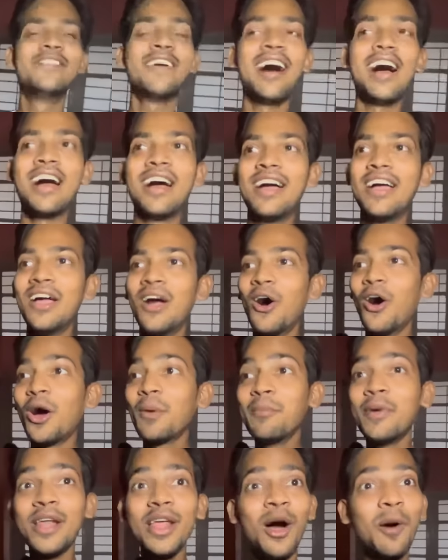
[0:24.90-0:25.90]
वाह
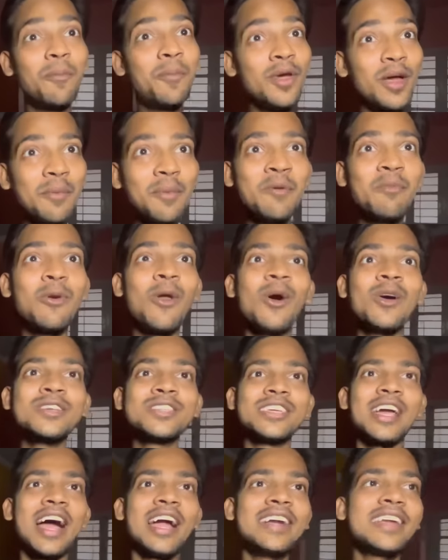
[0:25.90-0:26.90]
और मैंने अभी अभी ब्लॉग
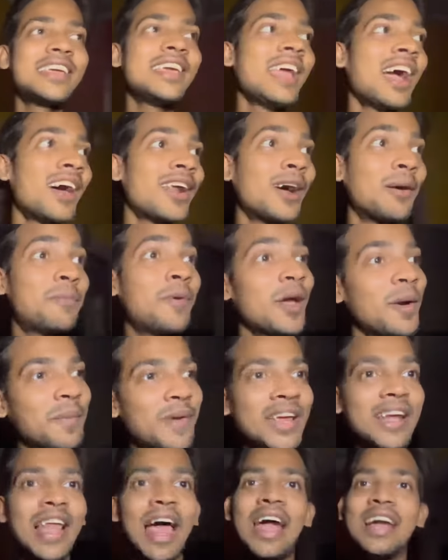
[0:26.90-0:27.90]
स्टार्ट किया और अभी
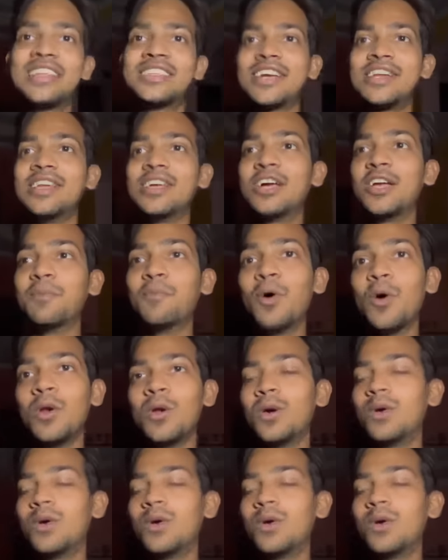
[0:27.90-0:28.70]
अभी लाइट चली गई बोलो